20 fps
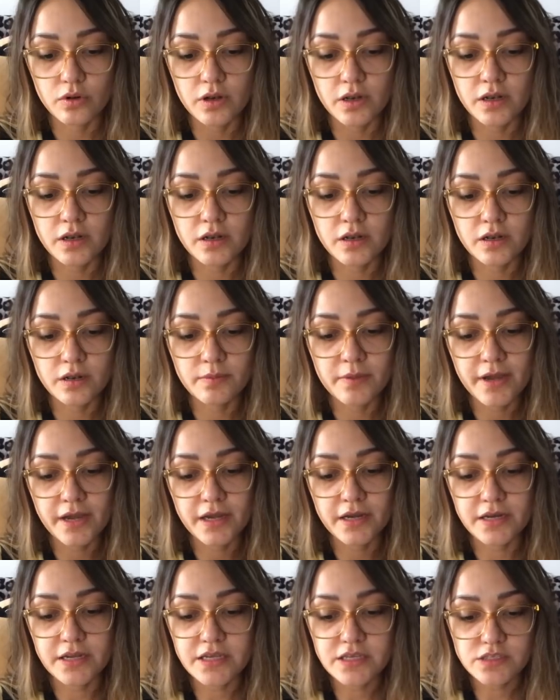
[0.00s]
El
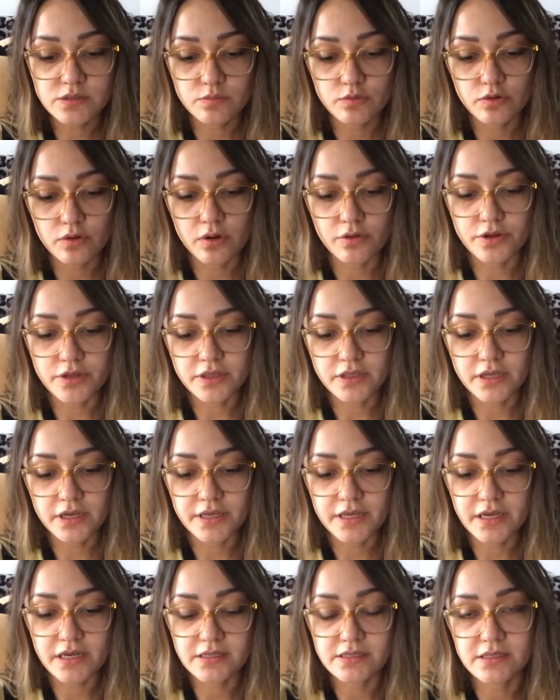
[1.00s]
veganismo ahorita
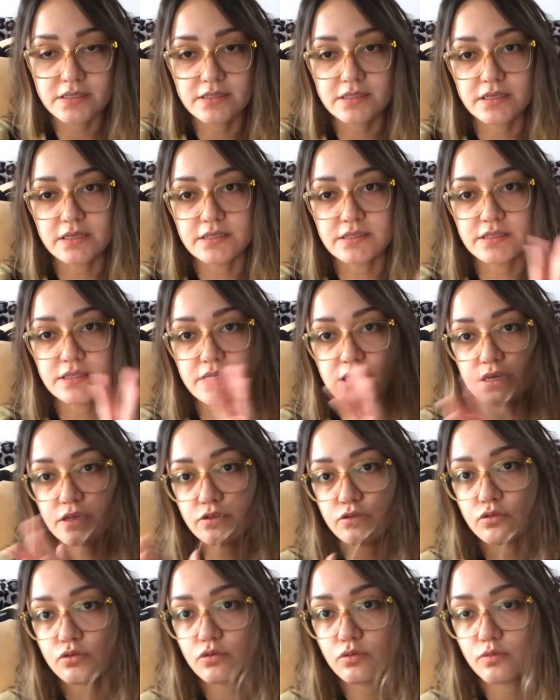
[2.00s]
ya se está
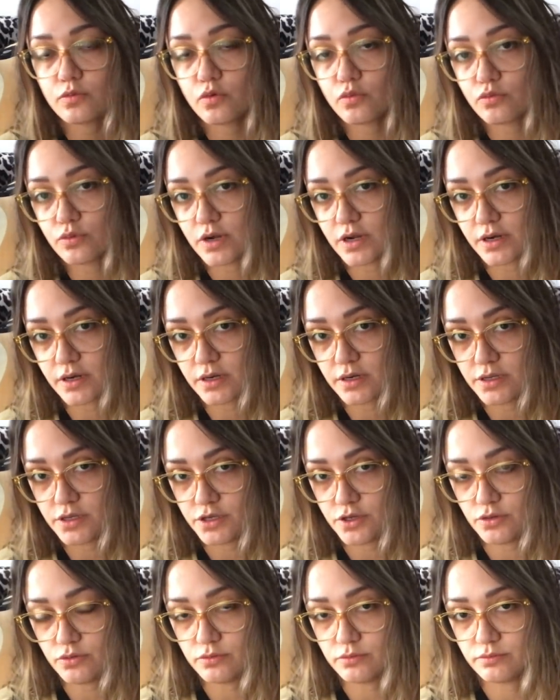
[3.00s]
haciendo como una
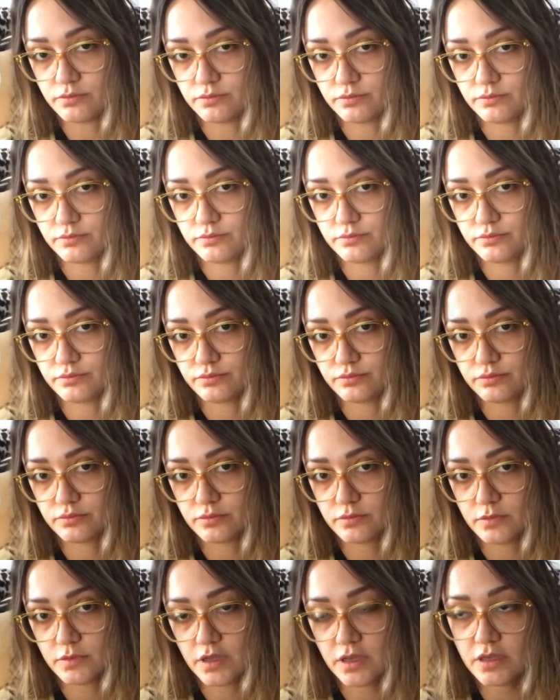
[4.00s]
religión.
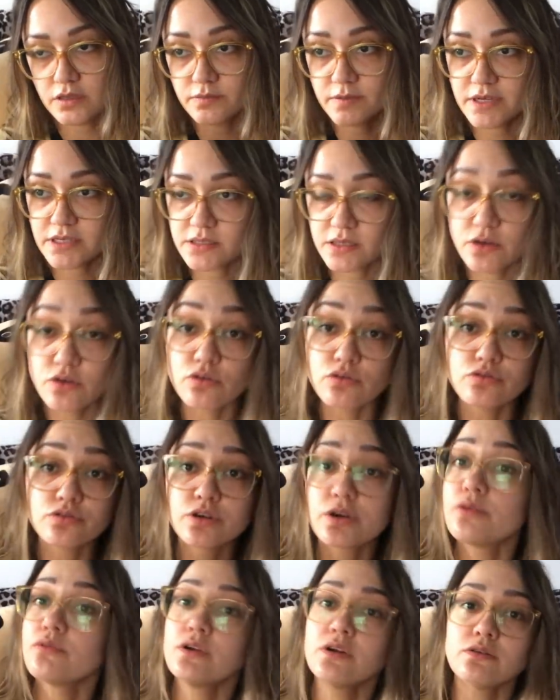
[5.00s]
Es más,
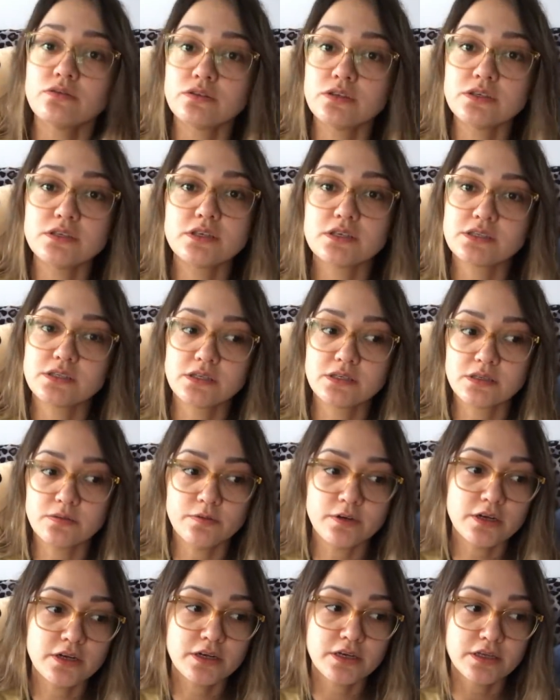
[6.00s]
encontré una noticia esta
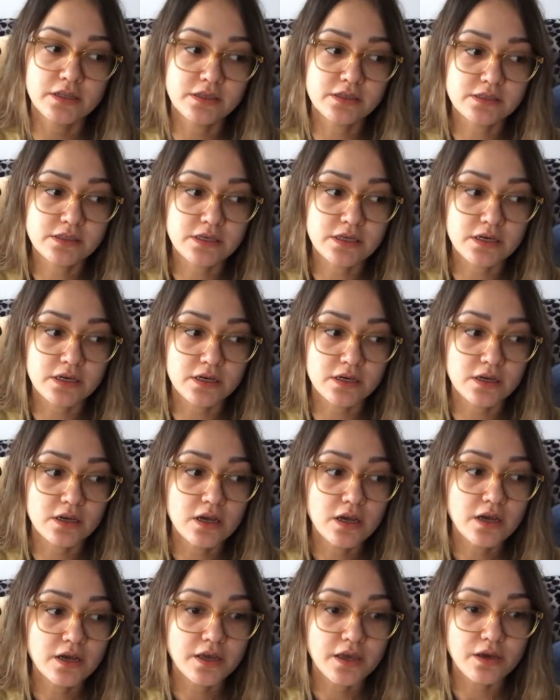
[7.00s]
semana que decía
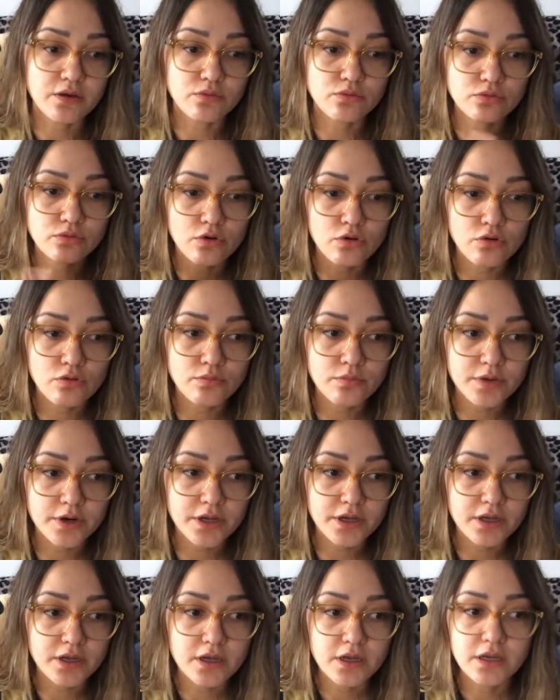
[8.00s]
que un
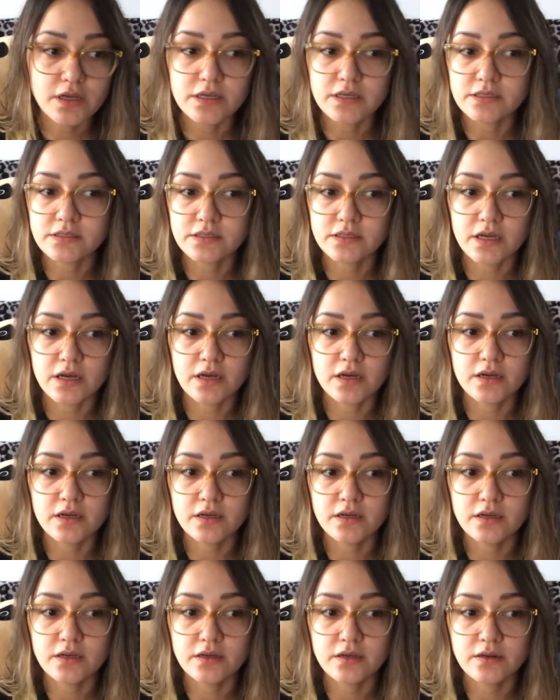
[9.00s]
hombre
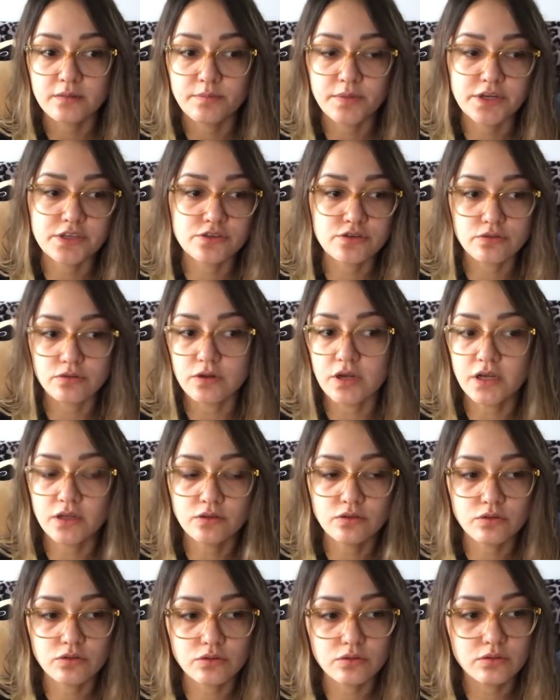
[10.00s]
está
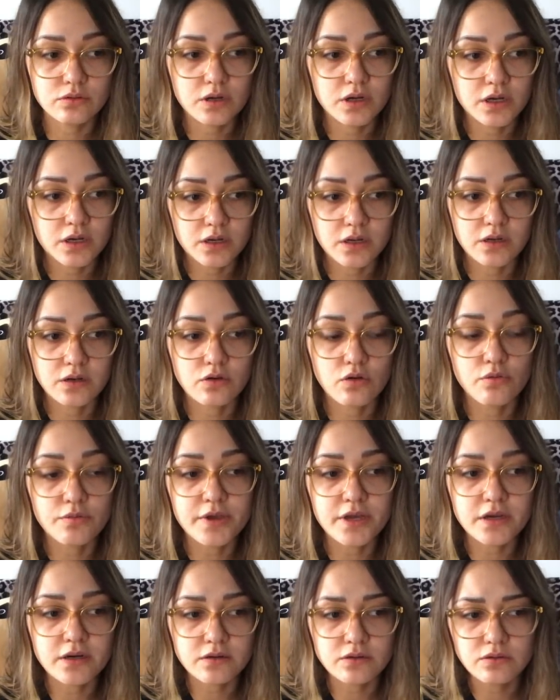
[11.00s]
presionando al
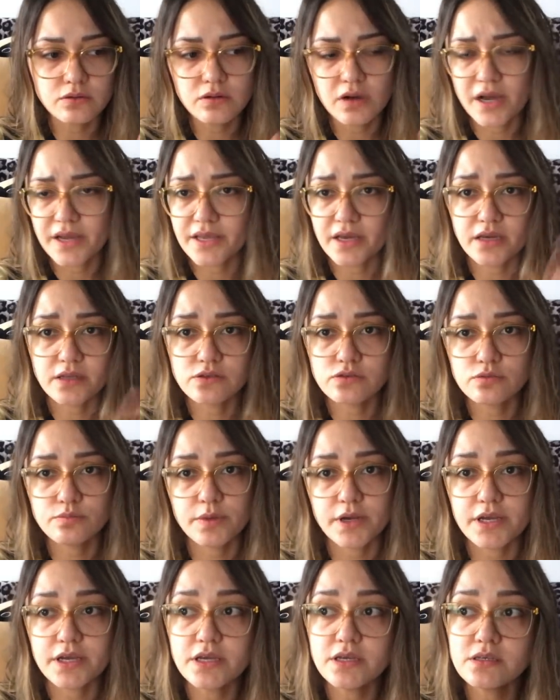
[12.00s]
gobierno allá en su
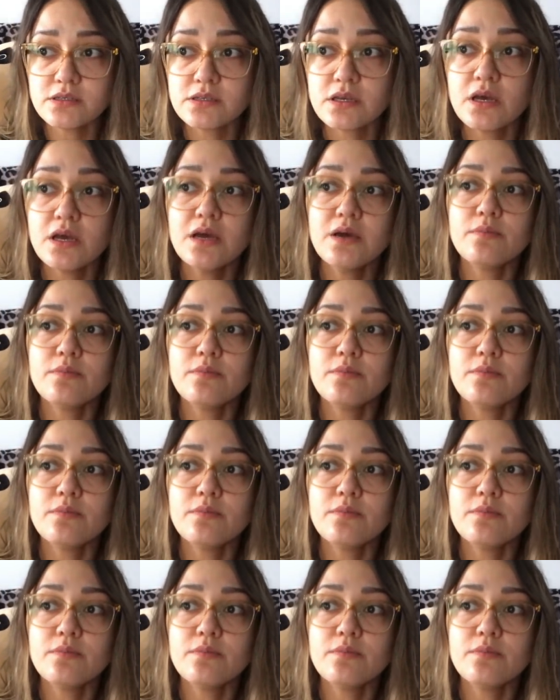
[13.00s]
país